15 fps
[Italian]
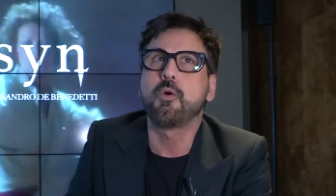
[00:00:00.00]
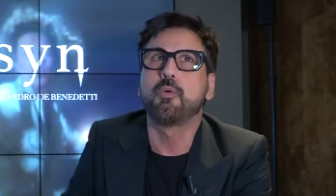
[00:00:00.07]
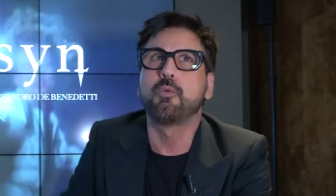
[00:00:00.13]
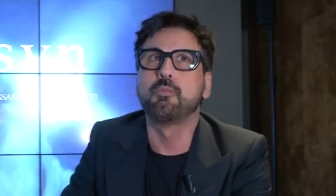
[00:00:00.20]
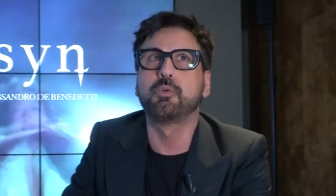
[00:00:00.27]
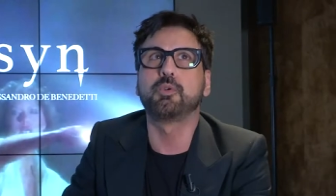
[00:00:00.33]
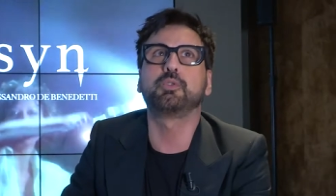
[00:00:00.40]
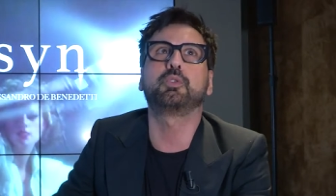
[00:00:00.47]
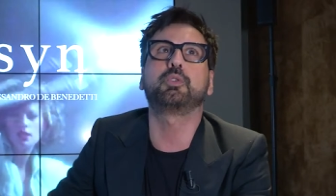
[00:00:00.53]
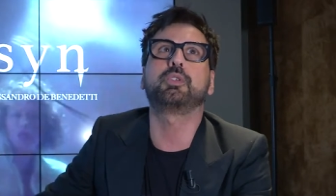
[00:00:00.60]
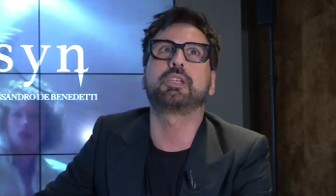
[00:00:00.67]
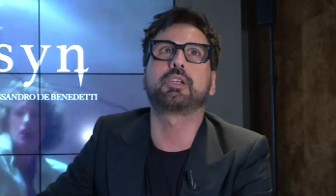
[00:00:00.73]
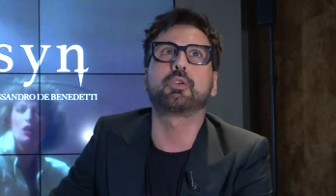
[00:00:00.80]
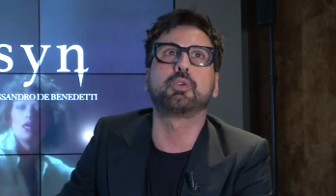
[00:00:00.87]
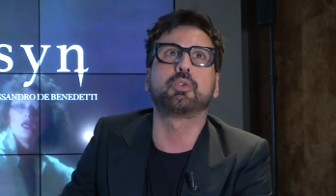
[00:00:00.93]
un mondo
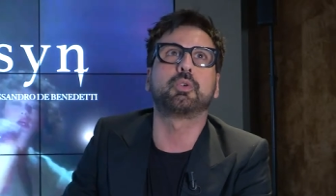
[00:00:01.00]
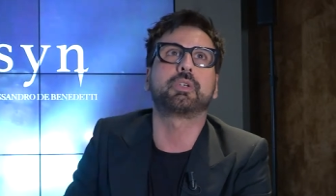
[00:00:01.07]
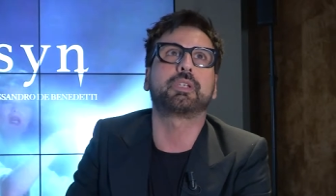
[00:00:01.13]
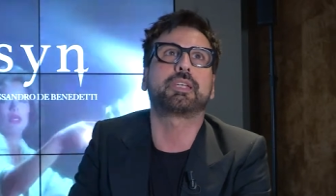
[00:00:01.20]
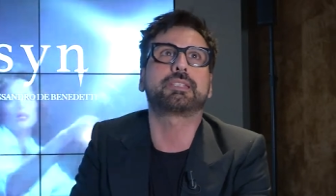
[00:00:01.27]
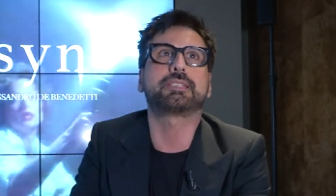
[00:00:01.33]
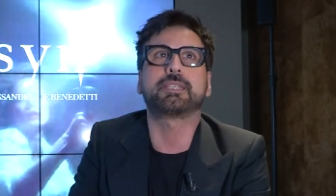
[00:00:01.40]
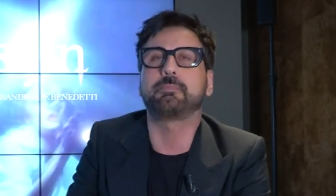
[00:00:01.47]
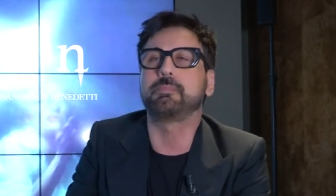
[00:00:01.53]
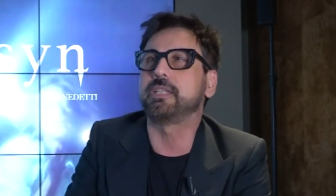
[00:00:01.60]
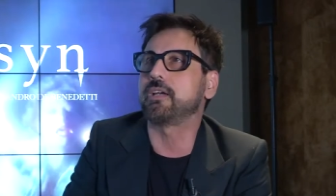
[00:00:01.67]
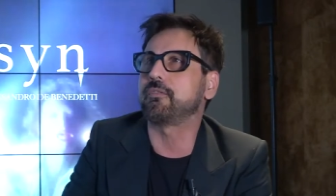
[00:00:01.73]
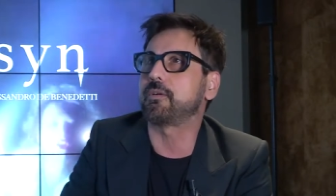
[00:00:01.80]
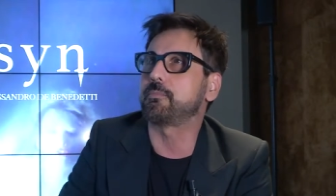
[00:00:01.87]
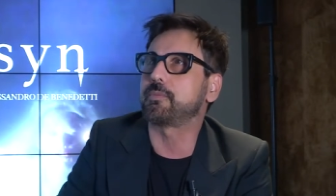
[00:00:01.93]
di colori che si
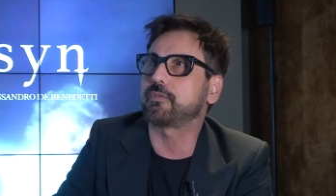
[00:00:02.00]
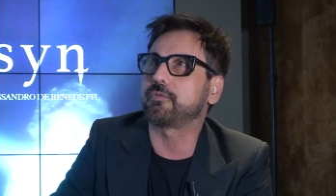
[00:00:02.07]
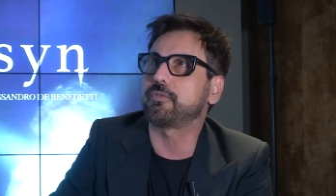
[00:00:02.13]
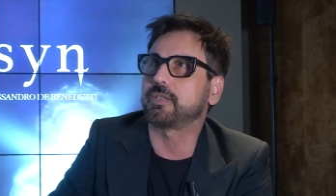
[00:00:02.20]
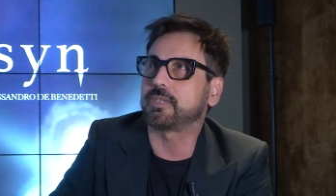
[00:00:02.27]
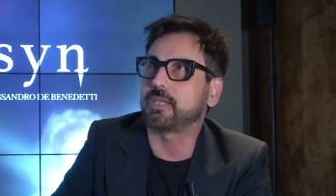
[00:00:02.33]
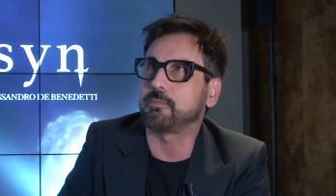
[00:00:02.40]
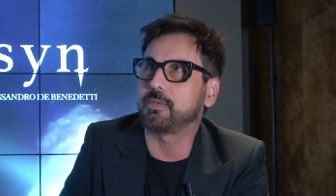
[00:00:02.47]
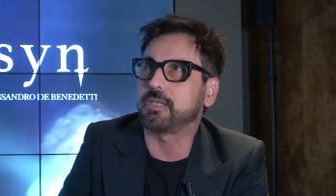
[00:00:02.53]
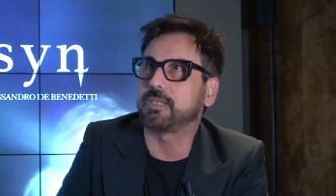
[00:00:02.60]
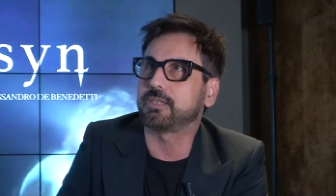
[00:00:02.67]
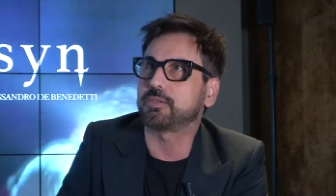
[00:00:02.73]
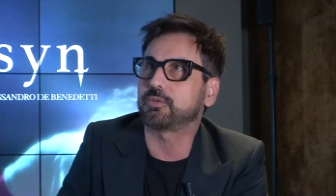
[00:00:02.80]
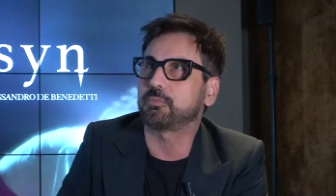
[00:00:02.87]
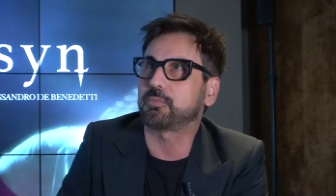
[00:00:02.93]
abbinava
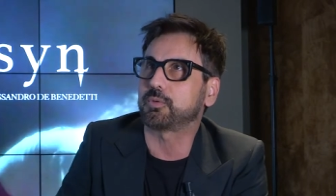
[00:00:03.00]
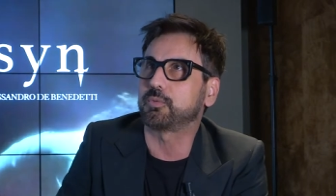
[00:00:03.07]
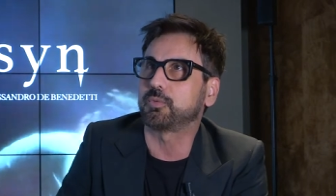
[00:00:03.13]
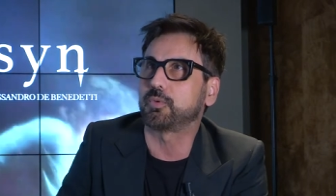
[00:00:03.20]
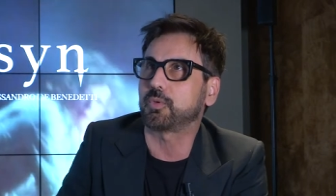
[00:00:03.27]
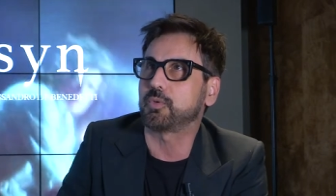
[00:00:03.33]
perfettamente, soprattutto